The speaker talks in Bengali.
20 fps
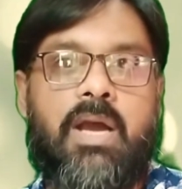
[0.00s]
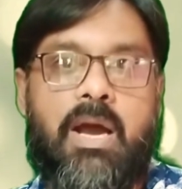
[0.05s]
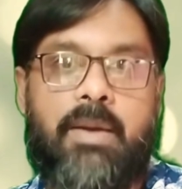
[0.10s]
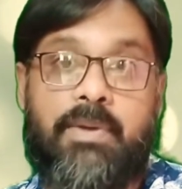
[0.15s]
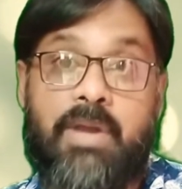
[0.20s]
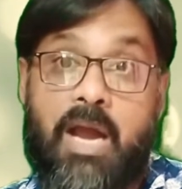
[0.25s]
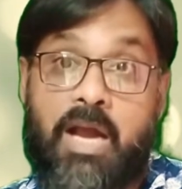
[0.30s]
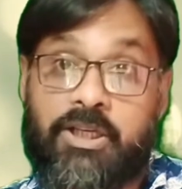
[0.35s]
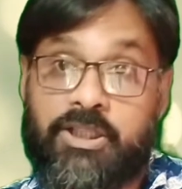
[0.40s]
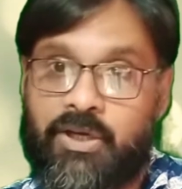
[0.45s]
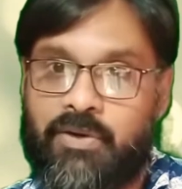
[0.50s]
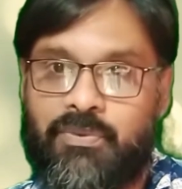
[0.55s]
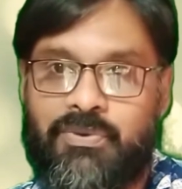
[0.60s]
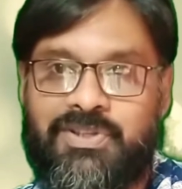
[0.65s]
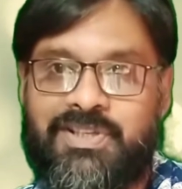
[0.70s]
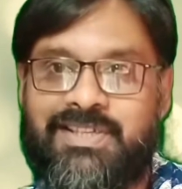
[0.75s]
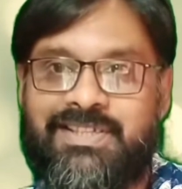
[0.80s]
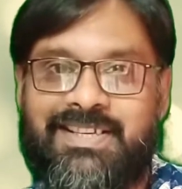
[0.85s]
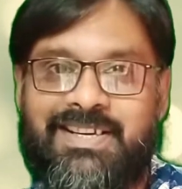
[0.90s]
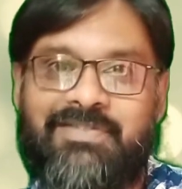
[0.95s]
আমি আশা
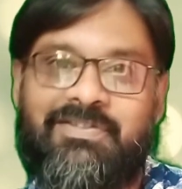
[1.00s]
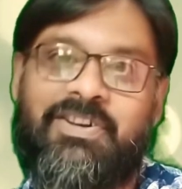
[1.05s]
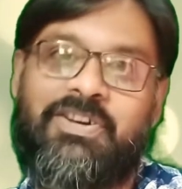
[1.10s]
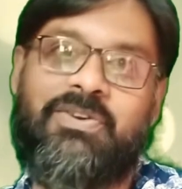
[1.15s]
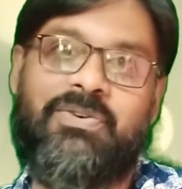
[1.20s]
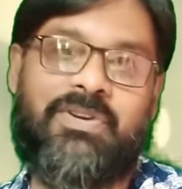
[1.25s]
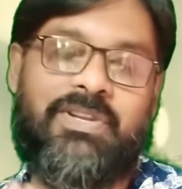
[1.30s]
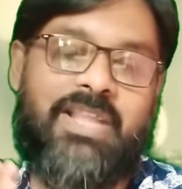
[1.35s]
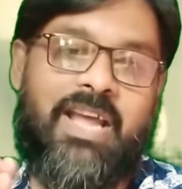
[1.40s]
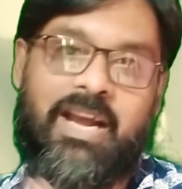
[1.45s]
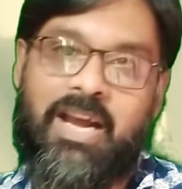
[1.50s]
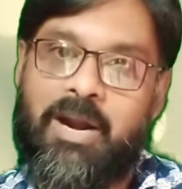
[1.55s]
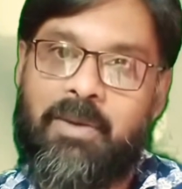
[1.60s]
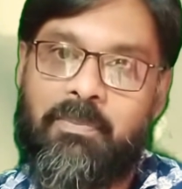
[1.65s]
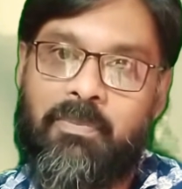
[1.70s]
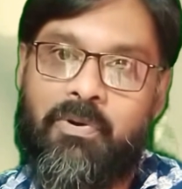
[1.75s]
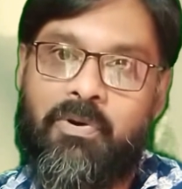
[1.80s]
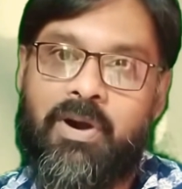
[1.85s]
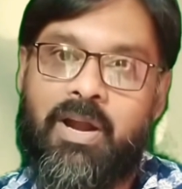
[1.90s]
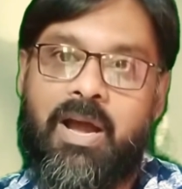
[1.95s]
করছি যে এই ভিডিওটি দেখার
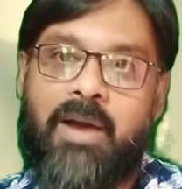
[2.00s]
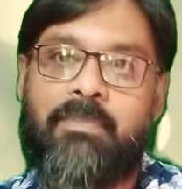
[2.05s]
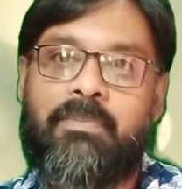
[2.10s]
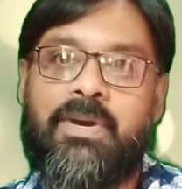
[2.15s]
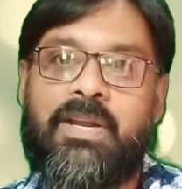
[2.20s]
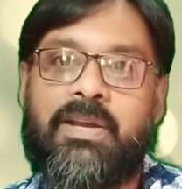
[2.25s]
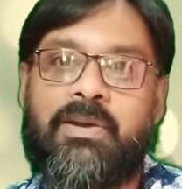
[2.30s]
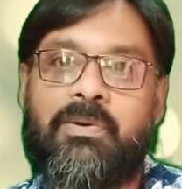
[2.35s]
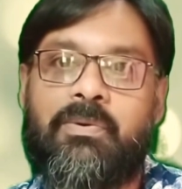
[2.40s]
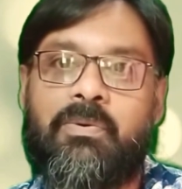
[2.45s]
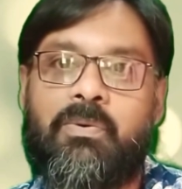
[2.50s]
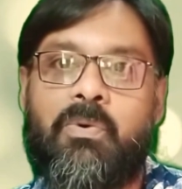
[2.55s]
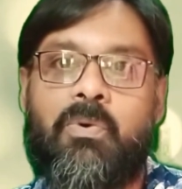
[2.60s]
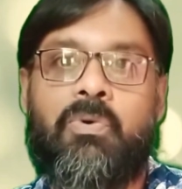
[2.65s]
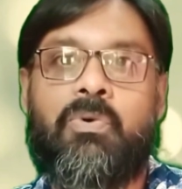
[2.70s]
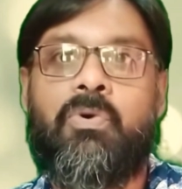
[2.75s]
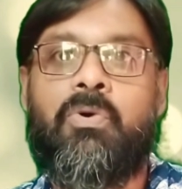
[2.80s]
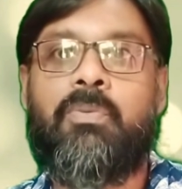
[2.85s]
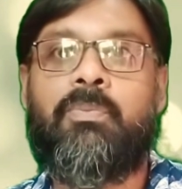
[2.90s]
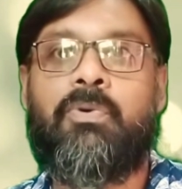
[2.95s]
পর আপনি
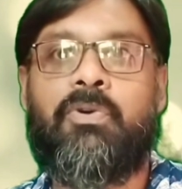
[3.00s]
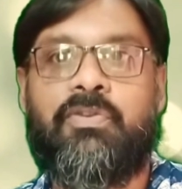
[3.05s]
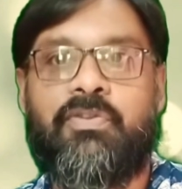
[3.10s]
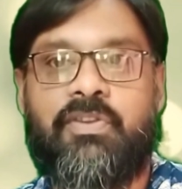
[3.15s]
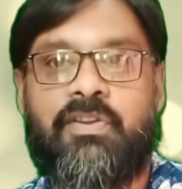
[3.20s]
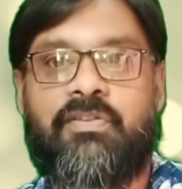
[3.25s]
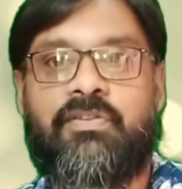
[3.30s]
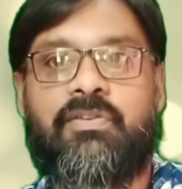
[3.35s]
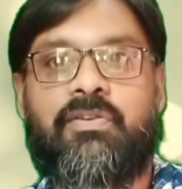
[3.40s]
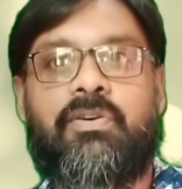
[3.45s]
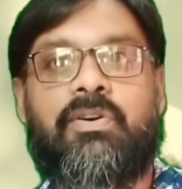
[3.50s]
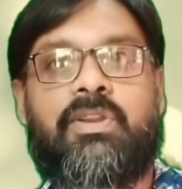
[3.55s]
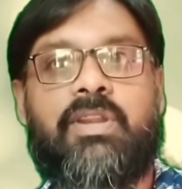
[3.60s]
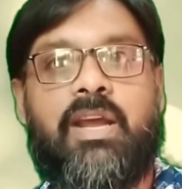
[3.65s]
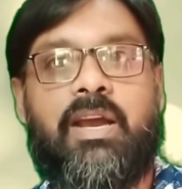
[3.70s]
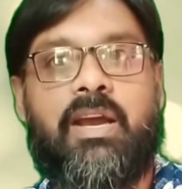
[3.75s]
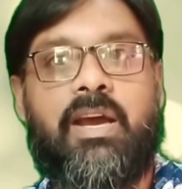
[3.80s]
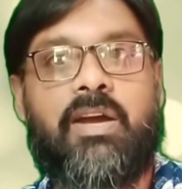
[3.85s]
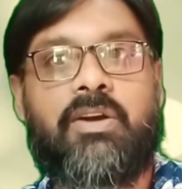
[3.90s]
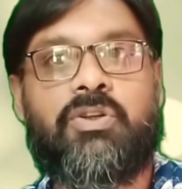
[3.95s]
কোনো প্রসেসর
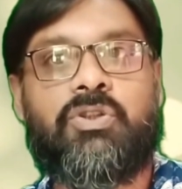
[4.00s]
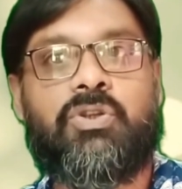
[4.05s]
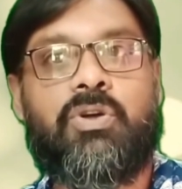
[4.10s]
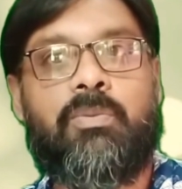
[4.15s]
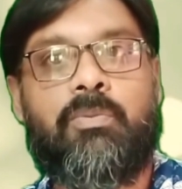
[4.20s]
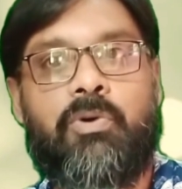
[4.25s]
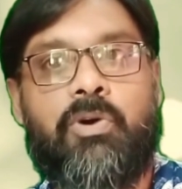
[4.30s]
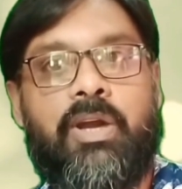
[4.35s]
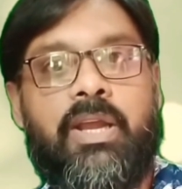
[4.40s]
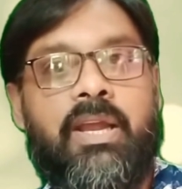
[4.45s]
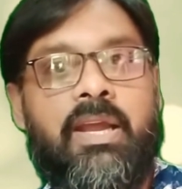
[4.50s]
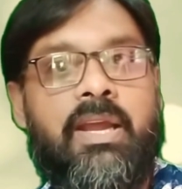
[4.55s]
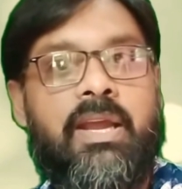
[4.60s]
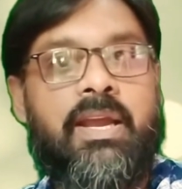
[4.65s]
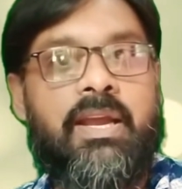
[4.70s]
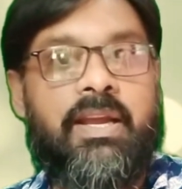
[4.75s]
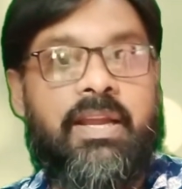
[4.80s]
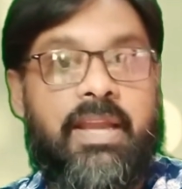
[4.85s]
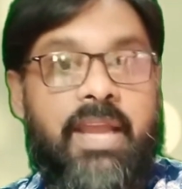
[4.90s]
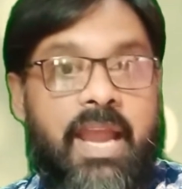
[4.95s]
দেখার সময়
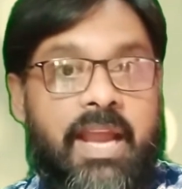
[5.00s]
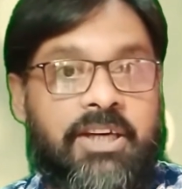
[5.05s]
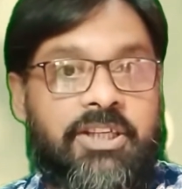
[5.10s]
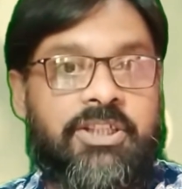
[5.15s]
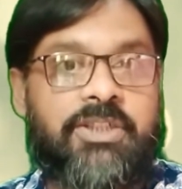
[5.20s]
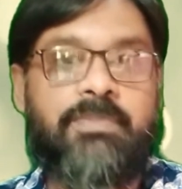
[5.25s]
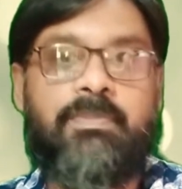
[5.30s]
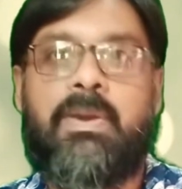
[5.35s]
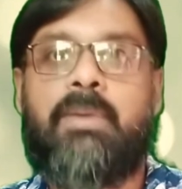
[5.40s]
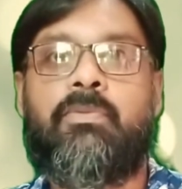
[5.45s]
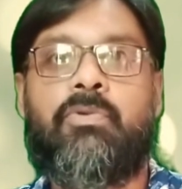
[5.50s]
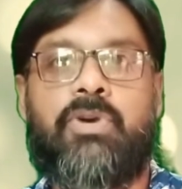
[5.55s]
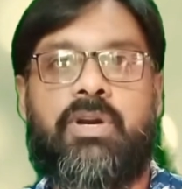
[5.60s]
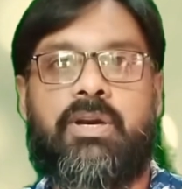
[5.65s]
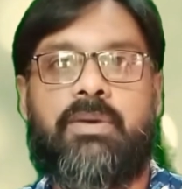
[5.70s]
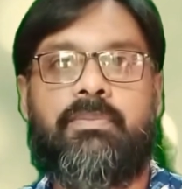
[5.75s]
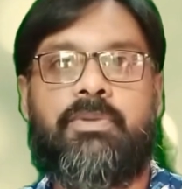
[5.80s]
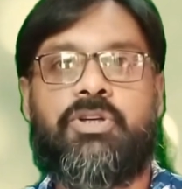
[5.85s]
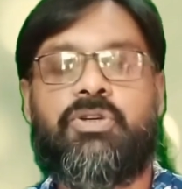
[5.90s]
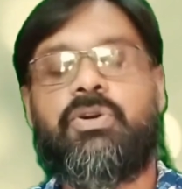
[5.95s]
ক্যাশ
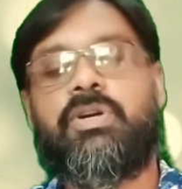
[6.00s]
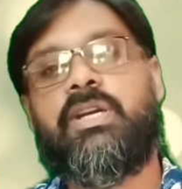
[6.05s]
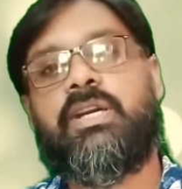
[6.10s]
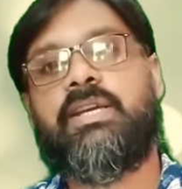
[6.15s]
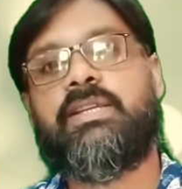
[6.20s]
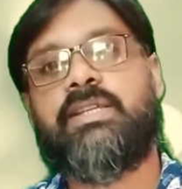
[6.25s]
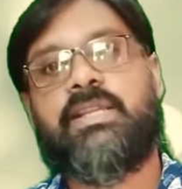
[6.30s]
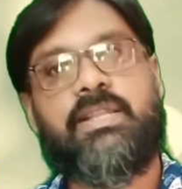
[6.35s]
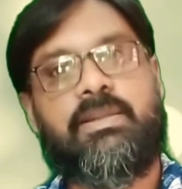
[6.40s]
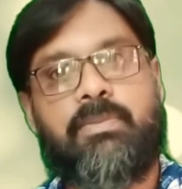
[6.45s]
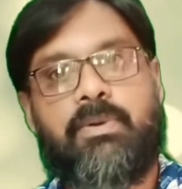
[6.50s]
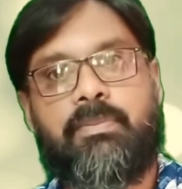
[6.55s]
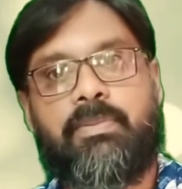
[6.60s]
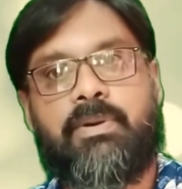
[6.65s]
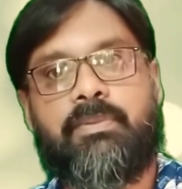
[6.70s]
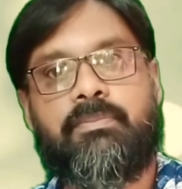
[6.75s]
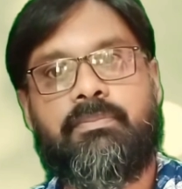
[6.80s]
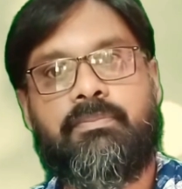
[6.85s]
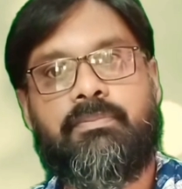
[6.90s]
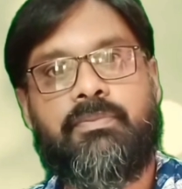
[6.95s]
মেমোরির বিষয়টিকে জানতে
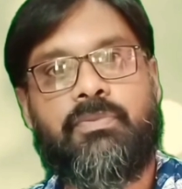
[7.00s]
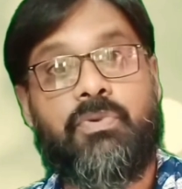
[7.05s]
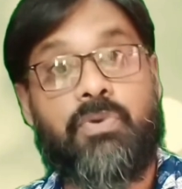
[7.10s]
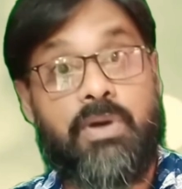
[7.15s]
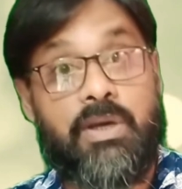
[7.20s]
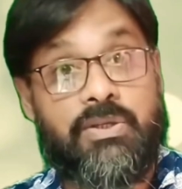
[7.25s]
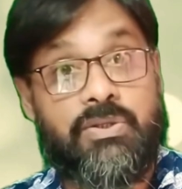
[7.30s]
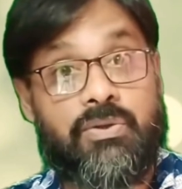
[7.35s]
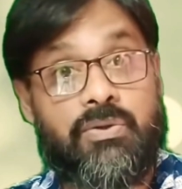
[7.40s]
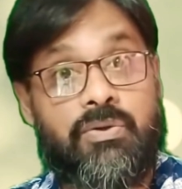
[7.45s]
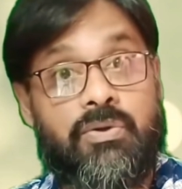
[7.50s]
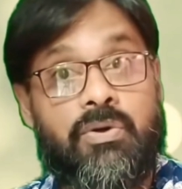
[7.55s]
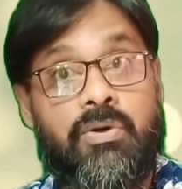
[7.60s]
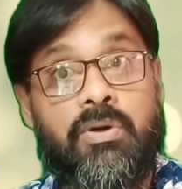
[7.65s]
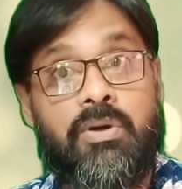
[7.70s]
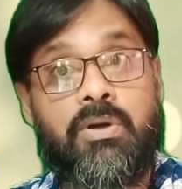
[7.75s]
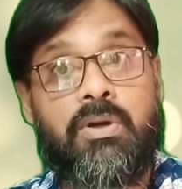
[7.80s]
পারবেন তো এজন্য